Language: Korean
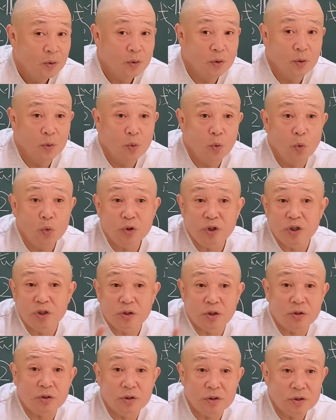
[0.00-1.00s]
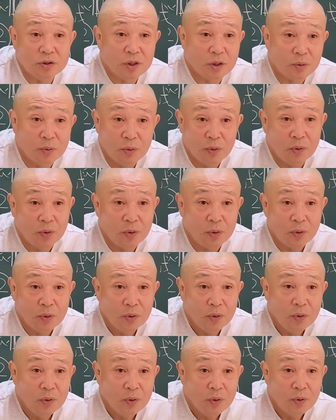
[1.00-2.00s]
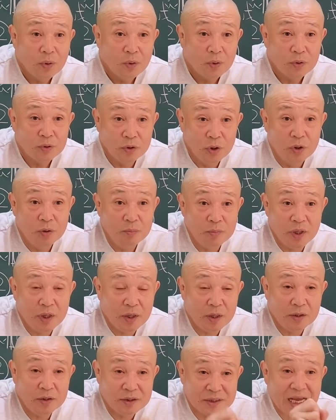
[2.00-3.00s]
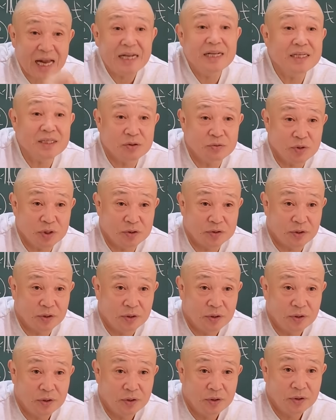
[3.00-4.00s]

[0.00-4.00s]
그러니까 꽃이 떨어진다고, 열매를 살리기 위해서.